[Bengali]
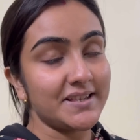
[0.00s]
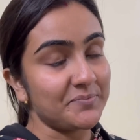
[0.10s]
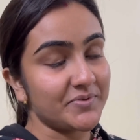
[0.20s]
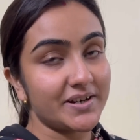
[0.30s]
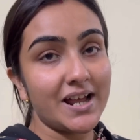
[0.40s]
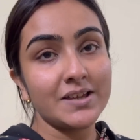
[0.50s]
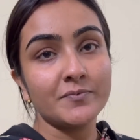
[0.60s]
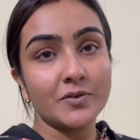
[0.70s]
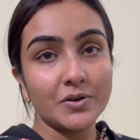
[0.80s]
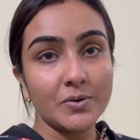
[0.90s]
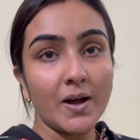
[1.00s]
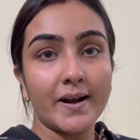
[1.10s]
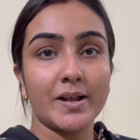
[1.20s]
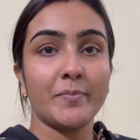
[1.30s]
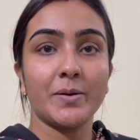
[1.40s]
সাবস্ক্রাইব করো
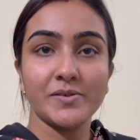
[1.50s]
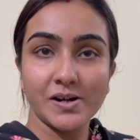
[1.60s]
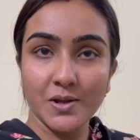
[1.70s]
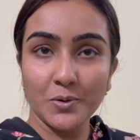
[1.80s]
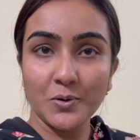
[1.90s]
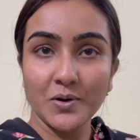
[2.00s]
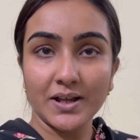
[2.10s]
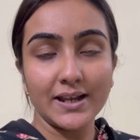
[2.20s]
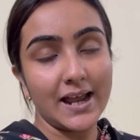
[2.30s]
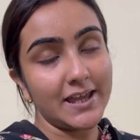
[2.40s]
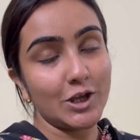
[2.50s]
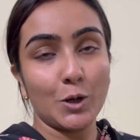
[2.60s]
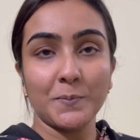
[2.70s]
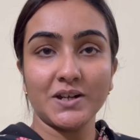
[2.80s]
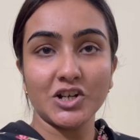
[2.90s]
আর আমার ভিডিওগুলোকে লাইক
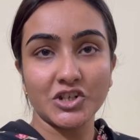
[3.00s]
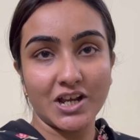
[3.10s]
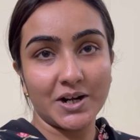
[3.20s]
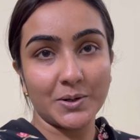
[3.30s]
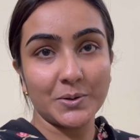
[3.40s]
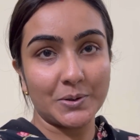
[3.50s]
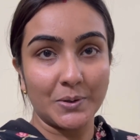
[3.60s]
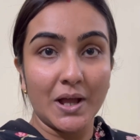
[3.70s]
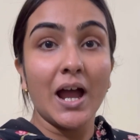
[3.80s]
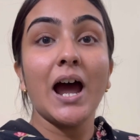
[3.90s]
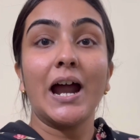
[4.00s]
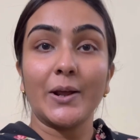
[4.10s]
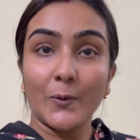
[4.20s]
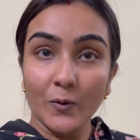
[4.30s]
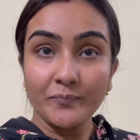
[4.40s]
কমেন্ট আর শেয়ার করো আর
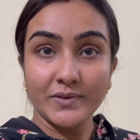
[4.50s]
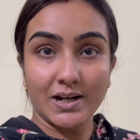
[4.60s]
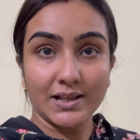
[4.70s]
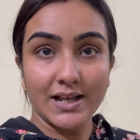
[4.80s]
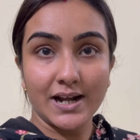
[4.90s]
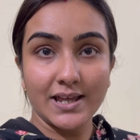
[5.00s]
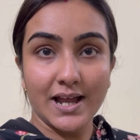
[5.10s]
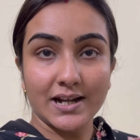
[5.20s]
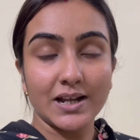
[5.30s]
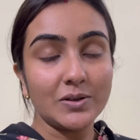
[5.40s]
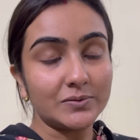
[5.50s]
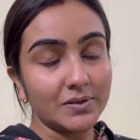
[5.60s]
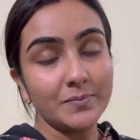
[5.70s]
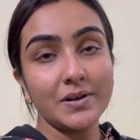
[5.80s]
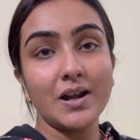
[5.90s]
খুব তাড়াতাড়ি একটা
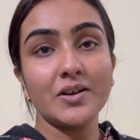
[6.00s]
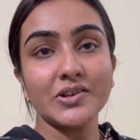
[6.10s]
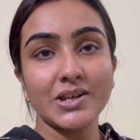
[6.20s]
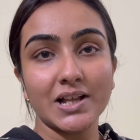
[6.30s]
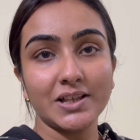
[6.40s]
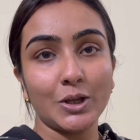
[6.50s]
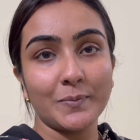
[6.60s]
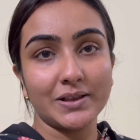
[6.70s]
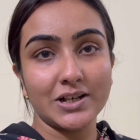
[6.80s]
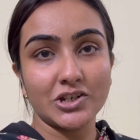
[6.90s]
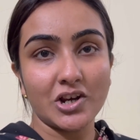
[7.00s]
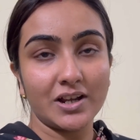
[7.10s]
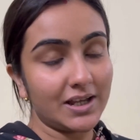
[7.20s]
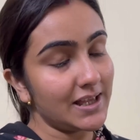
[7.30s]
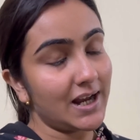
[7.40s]
নতুন ভিডিওর সাথে তোমাদের
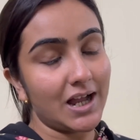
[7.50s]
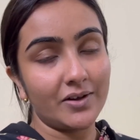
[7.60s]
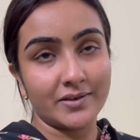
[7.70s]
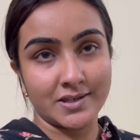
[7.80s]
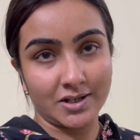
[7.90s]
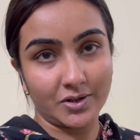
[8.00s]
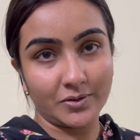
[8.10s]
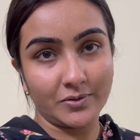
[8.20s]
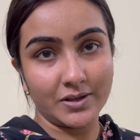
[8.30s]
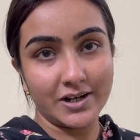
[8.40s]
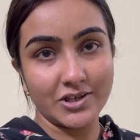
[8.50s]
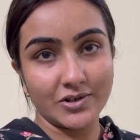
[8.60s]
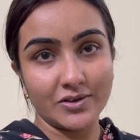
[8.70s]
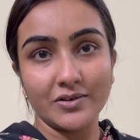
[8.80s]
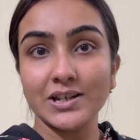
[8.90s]
সঙ্গে দেখা হচ্ছে ততক্ষণের
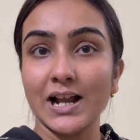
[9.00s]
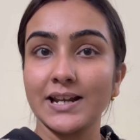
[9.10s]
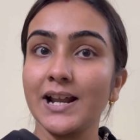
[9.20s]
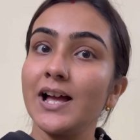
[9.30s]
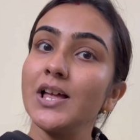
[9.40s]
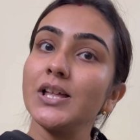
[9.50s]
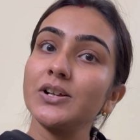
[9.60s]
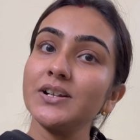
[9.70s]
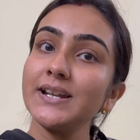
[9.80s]
জন্য টাটা গুড